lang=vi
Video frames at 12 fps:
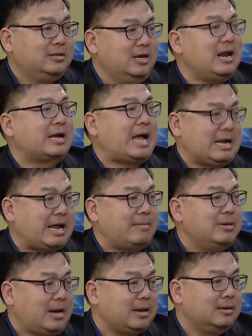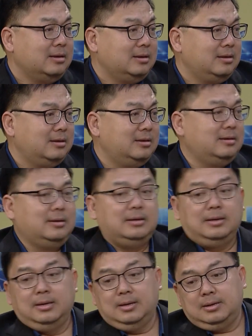thì lại càng kém cái này vâng
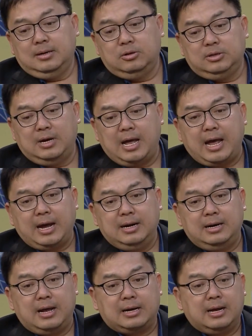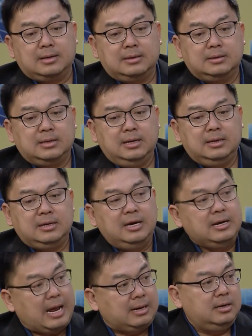điều thứ hai là các cái kỹ
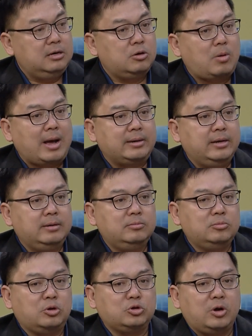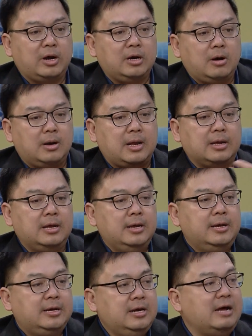năng liên quan đến bọn tôi hay gọi là
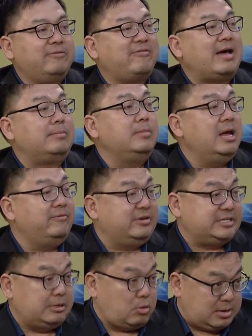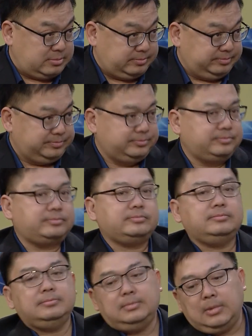kỹ năng phản biện và tranh luận
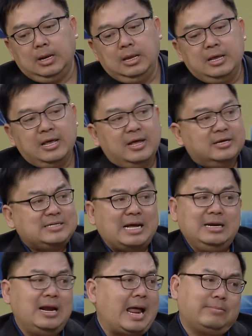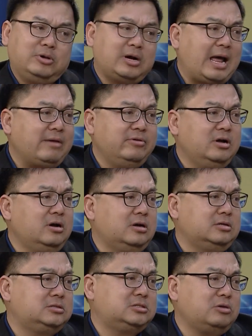ra đi làm nó khác với
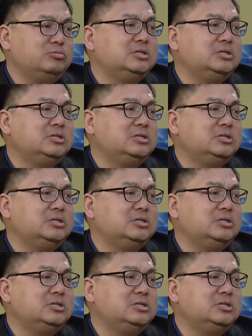ở trong ừ.